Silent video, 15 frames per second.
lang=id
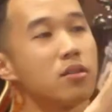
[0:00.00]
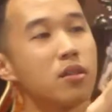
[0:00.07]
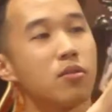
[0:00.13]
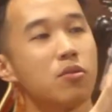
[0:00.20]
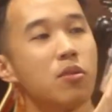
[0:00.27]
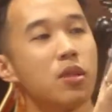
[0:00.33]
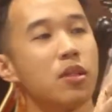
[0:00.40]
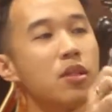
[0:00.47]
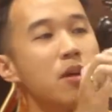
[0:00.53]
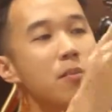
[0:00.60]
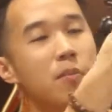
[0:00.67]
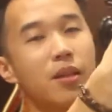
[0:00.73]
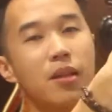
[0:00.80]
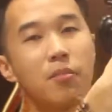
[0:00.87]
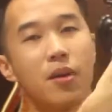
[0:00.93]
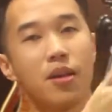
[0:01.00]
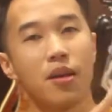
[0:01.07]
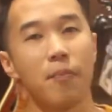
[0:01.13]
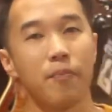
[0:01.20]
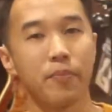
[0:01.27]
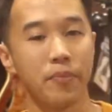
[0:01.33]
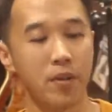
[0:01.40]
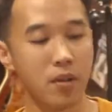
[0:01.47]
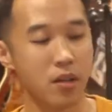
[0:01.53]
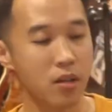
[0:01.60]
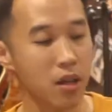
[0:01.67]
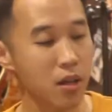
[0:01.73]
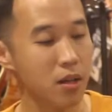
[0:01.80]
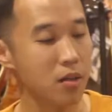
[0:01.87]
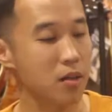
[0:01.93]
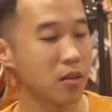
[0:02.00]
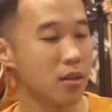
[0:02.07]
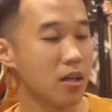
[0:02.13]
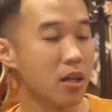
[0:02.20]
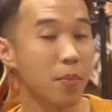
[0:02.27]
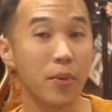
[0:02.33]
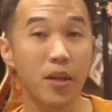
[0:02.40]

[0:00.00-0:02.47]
1, 2, 3, 4, 5, 6. Nah, yang